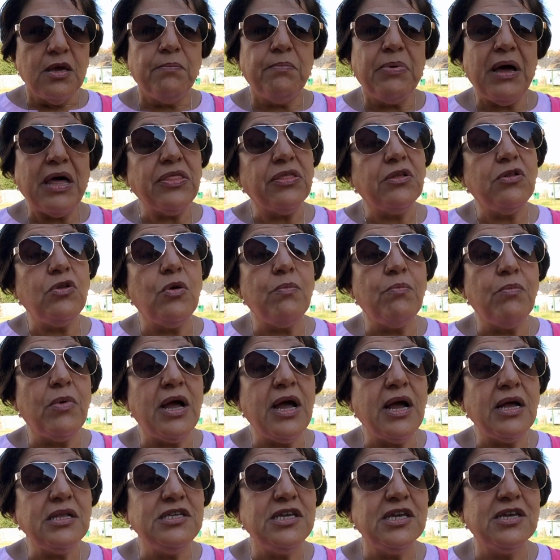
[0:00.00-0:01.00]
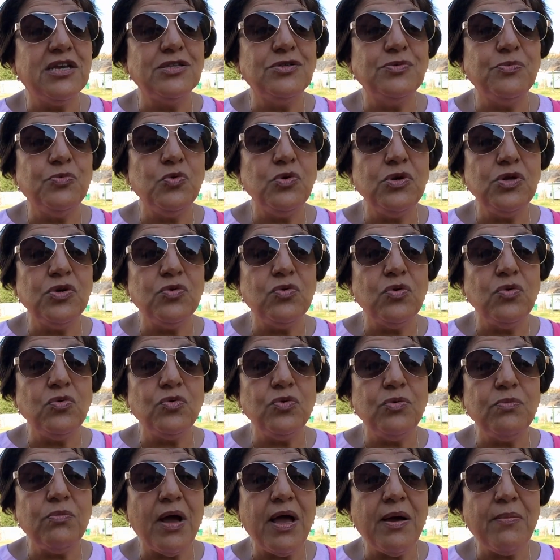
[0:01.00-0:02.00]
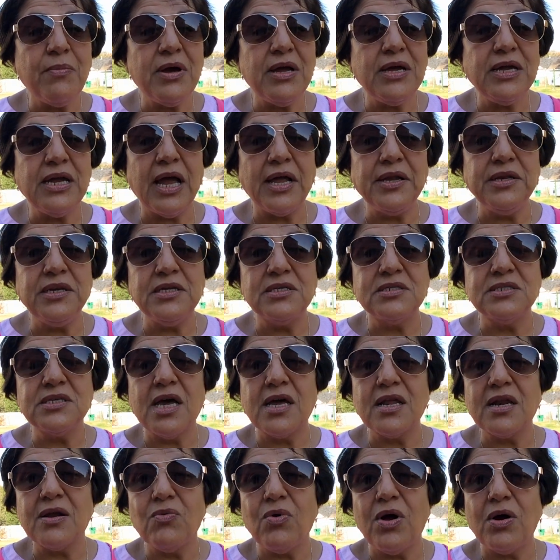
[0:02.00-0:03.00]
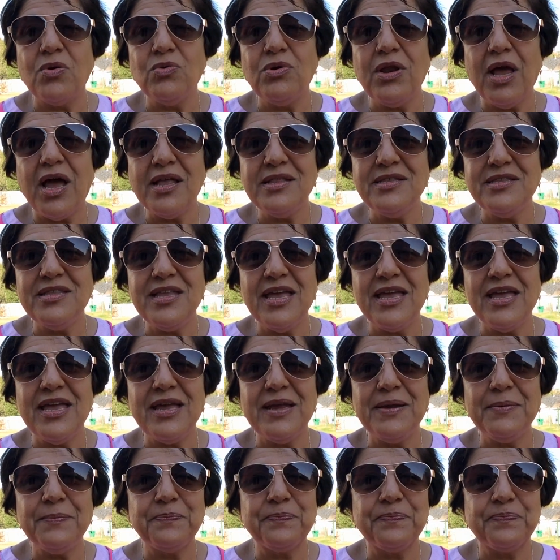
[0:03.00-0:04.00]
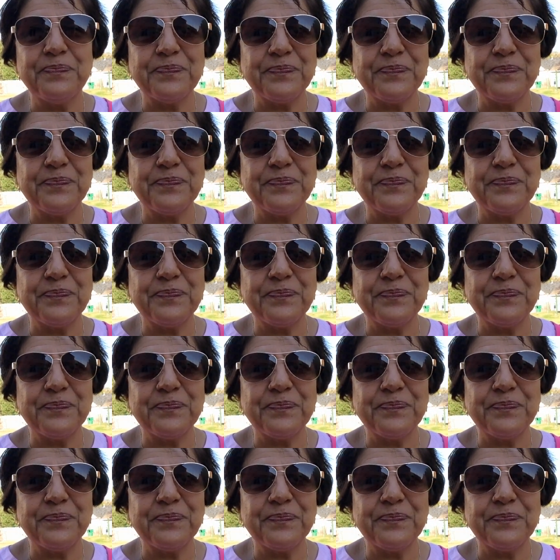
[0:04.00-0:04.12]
بعض الامهات يكتبوا لي يقولون ماما يعني صاروا اولادنا